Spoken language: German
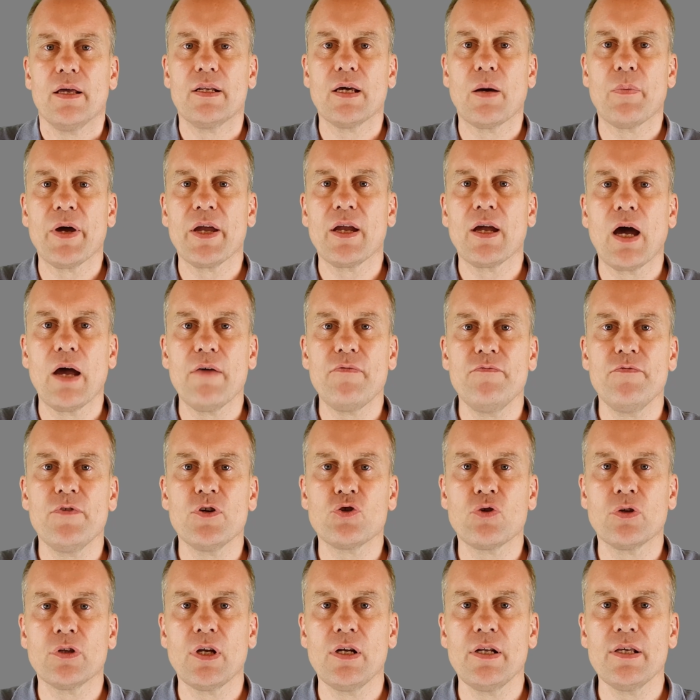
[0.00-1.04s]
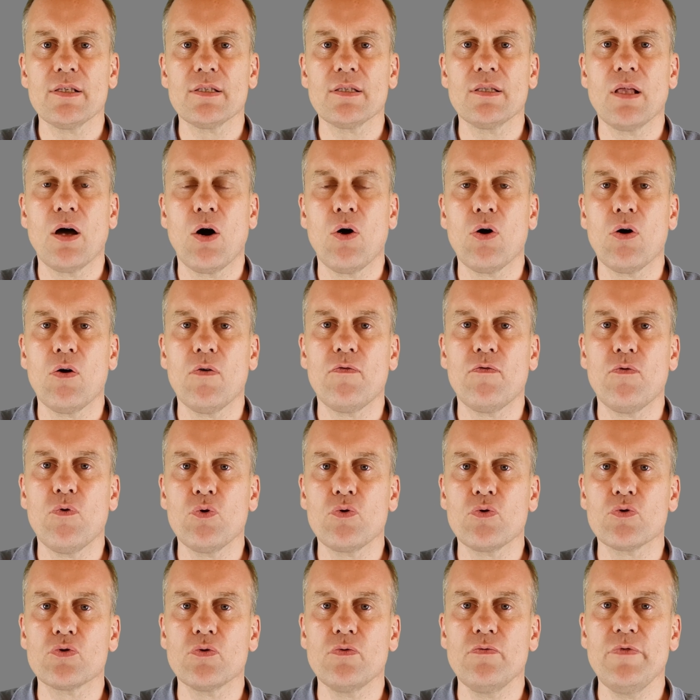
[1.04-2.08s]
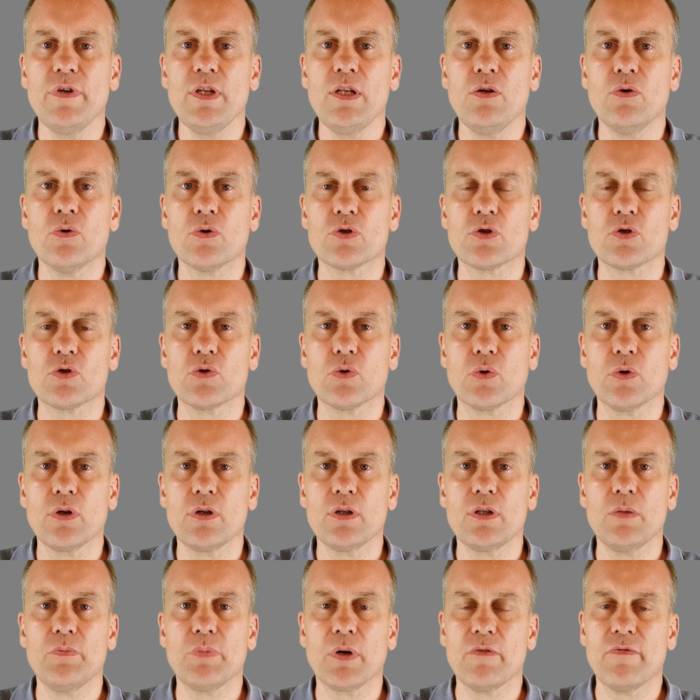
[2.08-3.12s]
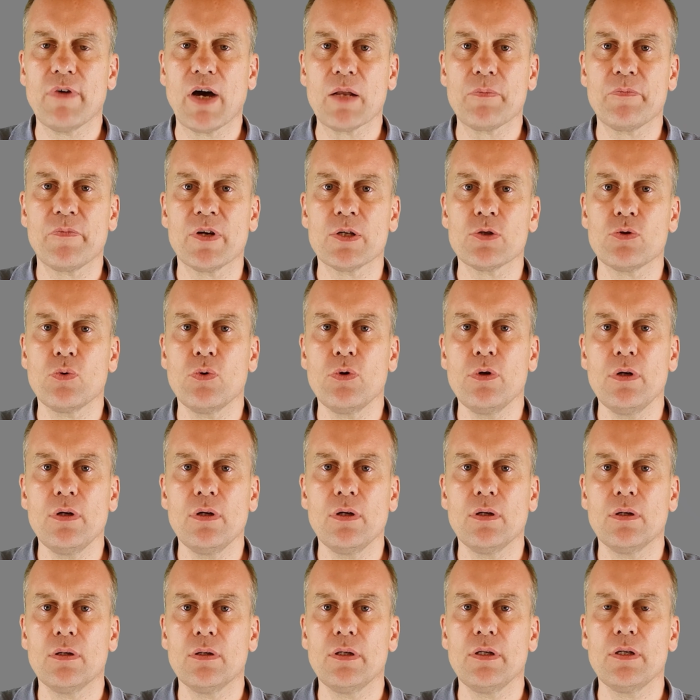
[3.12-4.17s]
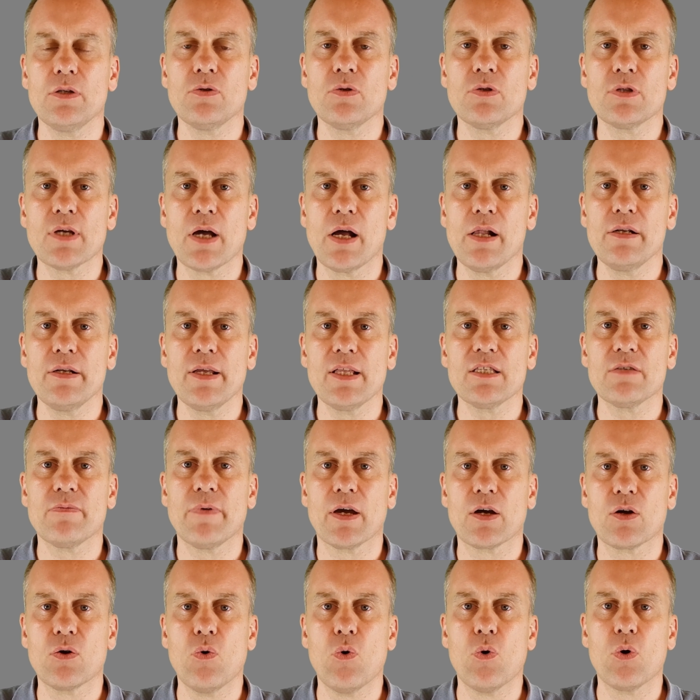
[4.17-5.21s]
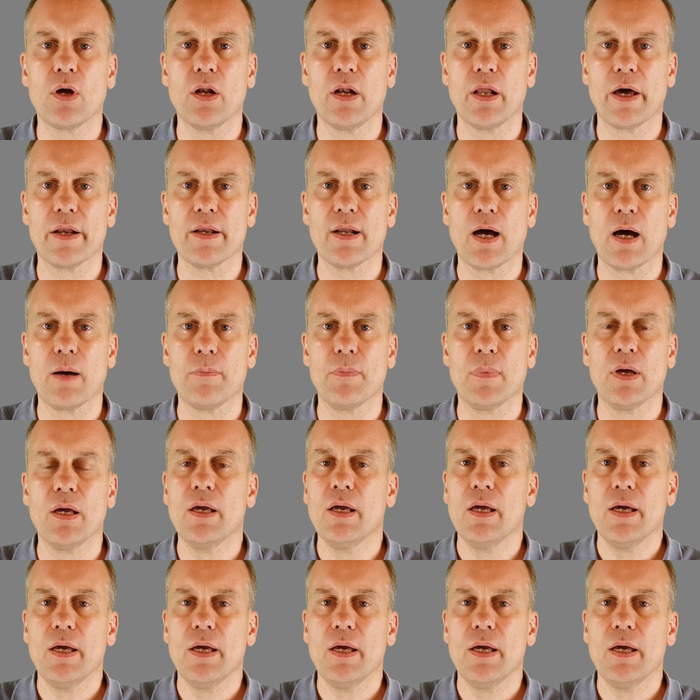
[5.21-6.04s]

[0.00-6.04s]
Dabei greifen wir Journalisten auch auf Fotos und Videos zurück, die Privatpersonen äh, in den sozialen Netzwerken hochgeladen haben.